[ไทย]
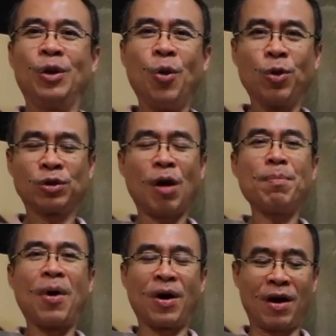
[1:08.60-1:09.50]
ลุงต้อง
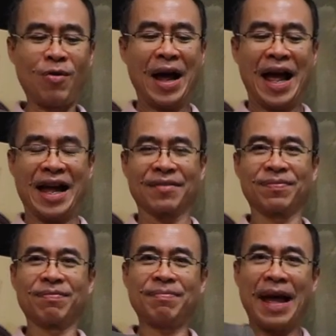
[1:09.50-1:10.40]
บอกเขาว่า
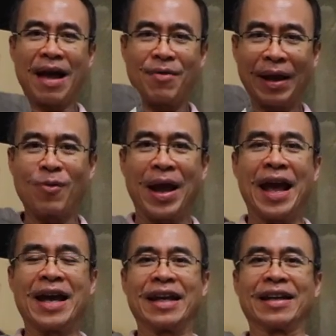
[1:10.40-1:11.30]
ผ้าแว็กแว
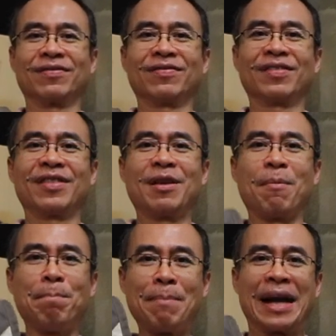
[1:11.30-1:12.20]
ร์เนี่ย
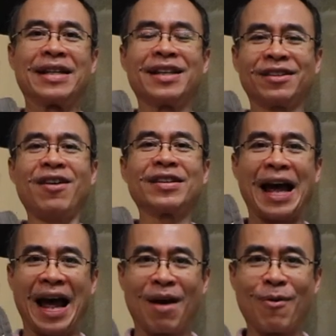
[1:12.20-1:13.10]
มันจะต้อง
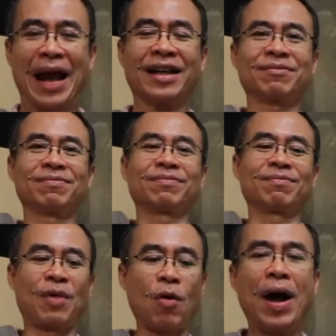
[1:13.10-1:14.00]
ทาแว็ก
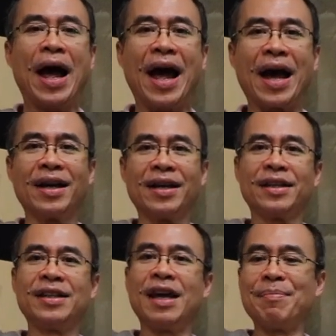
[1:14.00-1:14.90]
เพราะว่า
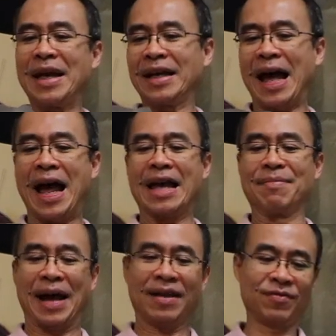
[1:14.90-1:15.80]
ที่อเมริกาเห็
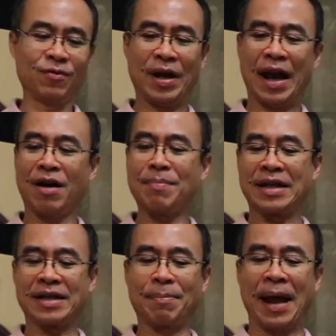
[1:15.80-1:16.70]
นไหมเวลาเข้ามา
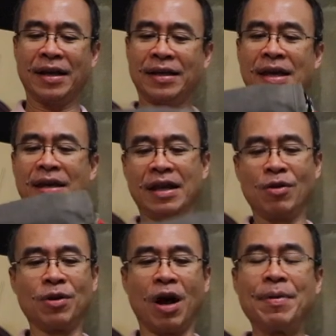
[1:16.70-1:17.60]
จากแพ็กกิ้งมี
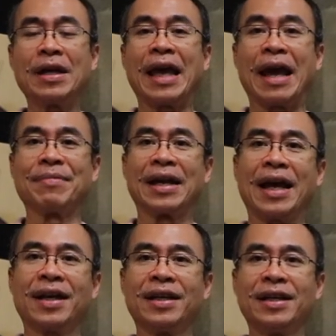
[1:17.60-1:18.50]
ลุงน้อเพิ่งแกะมา
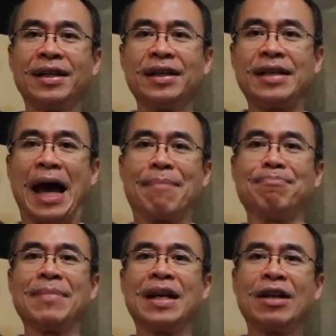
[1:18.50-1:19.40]
นะ
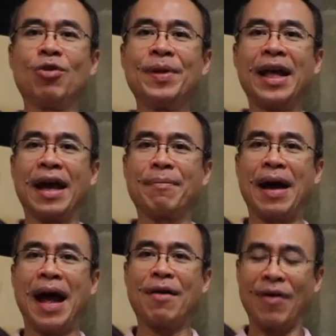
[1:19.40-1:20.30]
ฉ่ำมาเลยดูมิเนี่ย
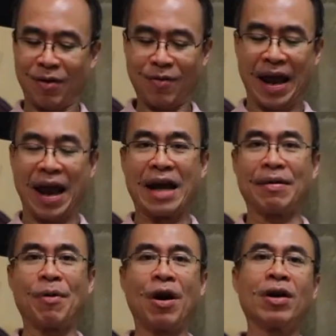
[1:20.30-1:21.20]
ผ้าแว็กแวร์ใช่ไห
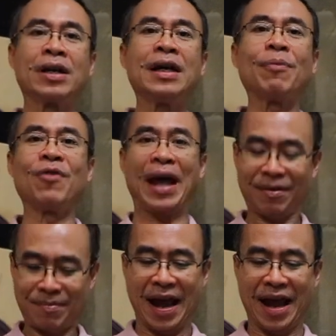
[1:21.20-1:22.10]
มเพราะเขาเคลือบแว็ก
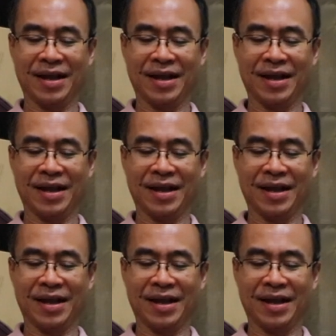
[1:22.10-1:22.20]
มา